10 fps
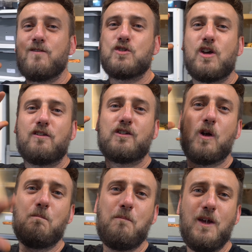że
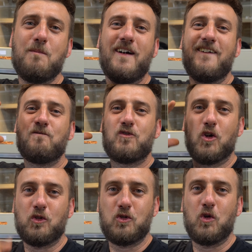zrobimy
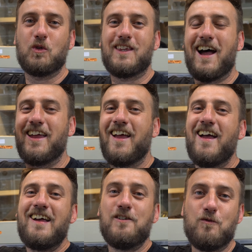to tutaj
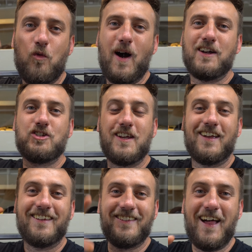
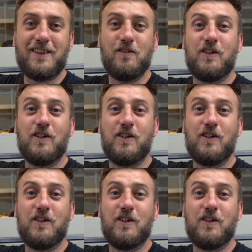właśnie na tym